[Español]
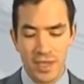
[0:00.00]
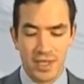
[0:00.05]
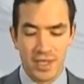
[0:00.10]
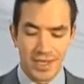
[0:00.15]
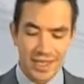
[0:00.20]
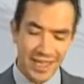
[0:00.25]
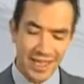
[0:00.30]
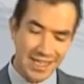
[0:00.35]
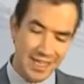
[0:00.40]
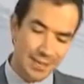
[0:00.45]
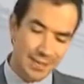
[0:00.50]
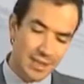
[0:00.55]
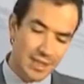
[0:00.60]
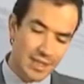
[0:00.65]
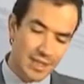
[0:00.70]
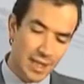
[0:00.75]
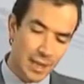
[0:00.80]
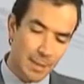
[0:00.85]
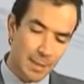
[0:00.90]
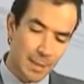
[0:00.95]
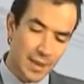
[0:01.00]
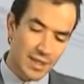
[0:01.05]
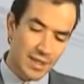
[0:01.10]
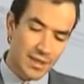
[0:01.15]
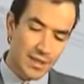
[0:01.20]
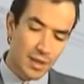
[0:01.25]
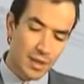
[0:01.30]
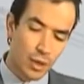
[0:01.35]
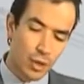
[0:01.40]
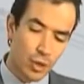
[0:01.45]
Directamente, aparte
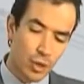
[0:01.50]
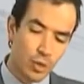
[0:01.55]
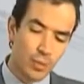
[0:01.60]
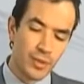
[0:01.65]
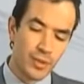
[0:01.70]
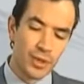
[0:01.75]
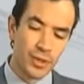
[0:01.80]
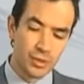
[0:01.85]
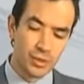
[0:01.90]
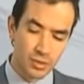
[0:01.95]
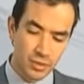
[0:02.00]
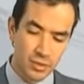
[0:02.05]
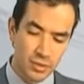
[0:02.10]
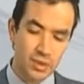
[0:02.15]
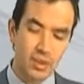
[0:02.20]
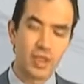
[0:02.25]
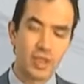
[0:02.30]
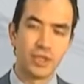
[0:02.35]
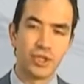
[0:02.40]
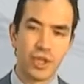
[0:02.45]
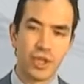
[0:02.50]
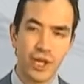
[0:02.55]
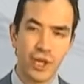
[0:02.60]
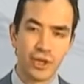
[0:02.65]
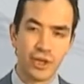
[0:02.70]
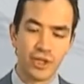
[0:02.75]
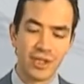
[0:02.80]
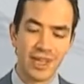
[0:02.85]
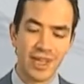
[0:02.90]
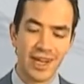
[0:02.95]
del número que yo quiero
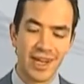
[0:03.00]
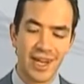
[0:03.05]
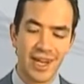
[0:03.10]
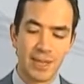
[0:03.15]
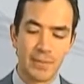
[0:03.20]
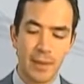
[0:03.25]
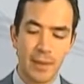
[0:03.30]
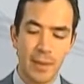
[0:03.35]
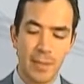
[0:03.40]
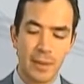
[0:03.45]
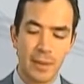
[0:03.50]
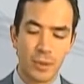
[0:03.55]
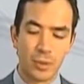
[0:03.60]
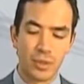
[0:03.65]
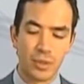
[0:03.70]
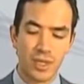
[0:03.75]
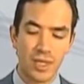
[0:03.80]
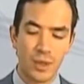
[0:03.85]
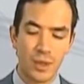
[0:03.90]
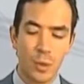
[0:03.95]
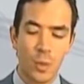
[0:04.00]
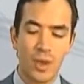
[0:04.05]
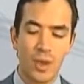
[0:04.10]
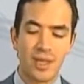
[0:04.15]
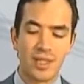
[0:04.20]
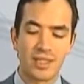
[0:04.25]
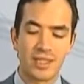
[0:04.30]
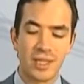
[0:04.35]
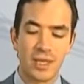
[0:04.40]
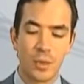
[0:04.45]
integrar, me va a preguntar cuál
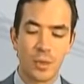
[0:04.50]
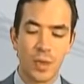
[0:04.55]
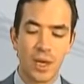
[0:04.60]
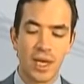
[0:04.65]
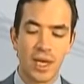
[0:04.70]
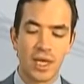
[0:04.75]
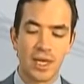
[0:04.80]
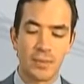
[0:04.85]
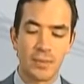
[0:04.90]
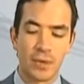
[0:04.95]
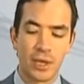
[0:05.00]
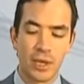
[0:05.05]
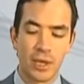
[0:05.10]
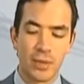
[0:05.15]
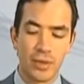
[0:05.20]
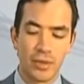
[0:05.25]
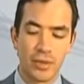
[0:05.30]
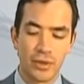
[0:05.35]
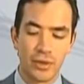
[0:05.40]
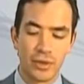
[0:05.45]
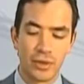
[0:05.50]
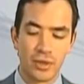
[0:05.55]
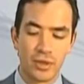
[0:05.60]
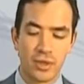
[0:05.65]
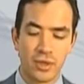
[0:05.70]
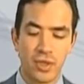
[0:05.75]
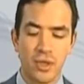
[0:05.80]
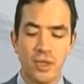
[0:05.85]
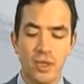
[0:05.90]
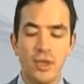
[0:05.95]
es el lenguaje de programación.
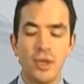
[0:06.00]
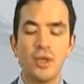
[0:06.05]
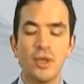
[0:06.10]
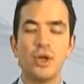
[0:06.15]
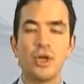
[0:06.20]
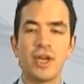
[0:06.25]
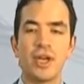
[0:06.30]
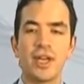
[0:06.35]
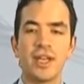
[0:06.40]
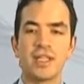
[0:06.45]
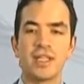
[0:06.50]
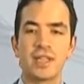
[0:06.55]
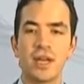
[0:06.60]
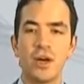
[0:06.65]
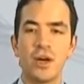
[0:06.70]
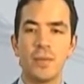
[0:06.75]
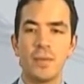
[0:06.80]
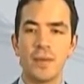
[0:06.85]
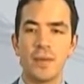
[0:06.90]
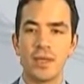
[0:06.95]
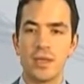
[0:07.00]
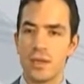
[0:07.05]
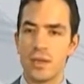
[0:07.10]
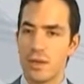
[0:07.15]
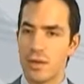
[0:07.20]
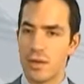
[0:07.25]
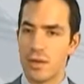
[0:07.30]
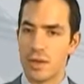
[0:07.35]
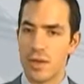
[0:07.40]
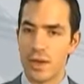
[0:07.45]
¿Lo quieres KOP o
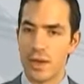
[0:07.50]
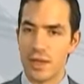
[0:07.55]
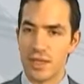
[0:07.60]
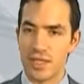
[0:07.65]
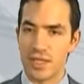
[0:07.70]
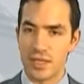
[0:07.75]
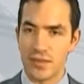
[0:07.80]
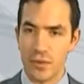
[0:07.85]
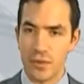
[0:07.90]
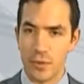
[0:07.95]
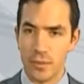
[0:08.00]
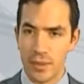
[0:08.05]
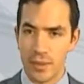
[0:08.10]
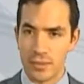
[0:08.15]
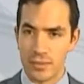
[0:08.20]
lo quieres FUP?